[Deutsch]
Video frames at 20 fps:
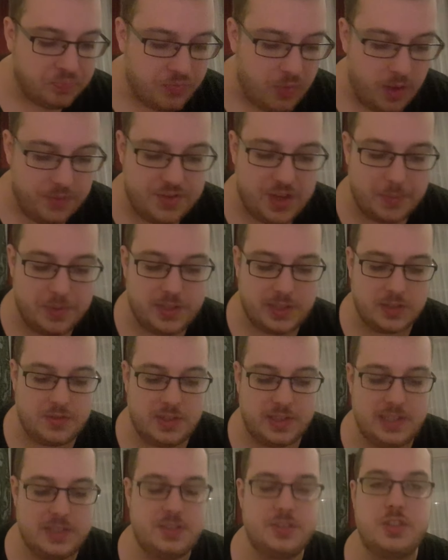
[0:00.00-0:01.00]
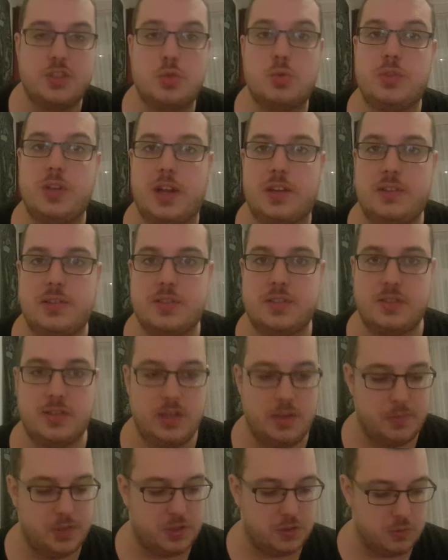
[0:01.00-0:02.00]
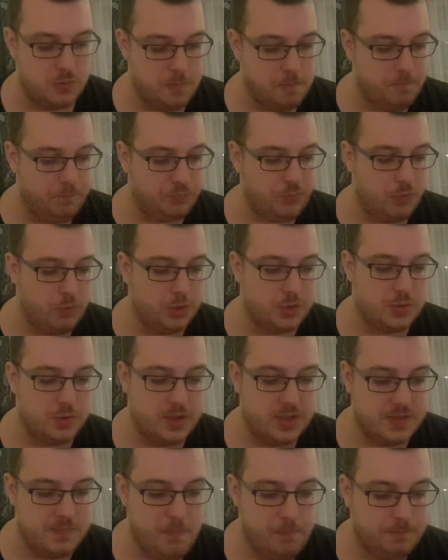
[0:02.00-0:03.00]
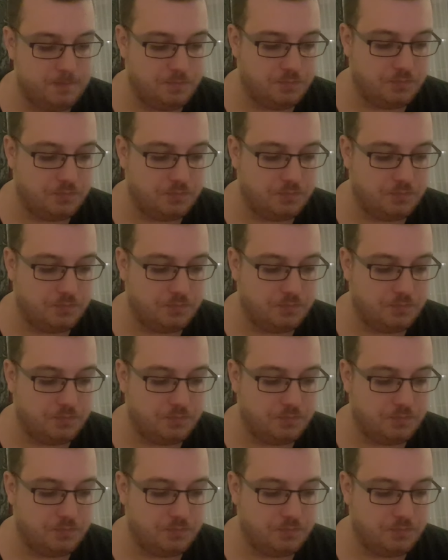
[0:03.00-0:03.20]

Und jetzt habe ich ganz vergessen, die Zutatenliste nämlich zu, vorzulesen.